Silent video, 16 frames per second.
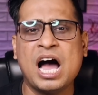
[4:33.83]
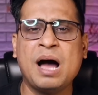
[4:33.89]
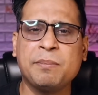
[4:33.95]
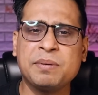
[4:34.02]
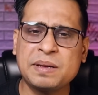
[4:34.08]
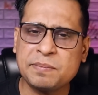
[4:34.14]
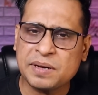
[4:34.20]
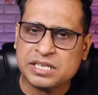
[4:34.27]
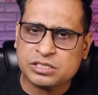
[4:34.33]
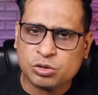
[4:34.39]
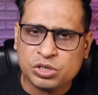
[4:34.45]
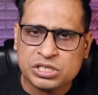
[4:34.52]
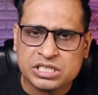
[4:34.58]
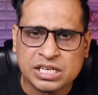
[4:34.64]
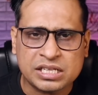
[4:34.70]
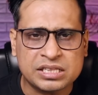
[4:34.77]
आपके पास
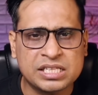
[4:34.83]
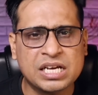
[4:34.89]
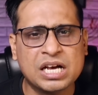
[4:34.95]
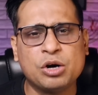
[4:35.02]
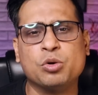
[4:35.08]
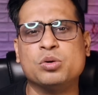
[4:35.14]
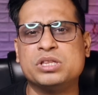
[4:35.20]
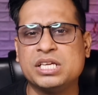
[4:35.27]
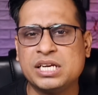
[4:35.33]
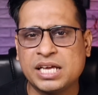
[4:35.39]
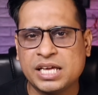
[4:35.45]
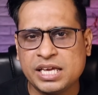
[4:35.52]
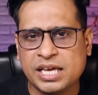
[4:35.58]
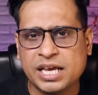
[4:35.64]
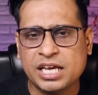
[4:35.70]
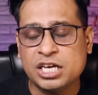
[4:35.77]
कोई शक्तियाँ होती
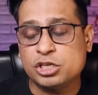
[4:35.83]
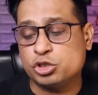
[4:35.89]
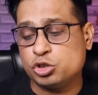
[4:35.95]
नहीं है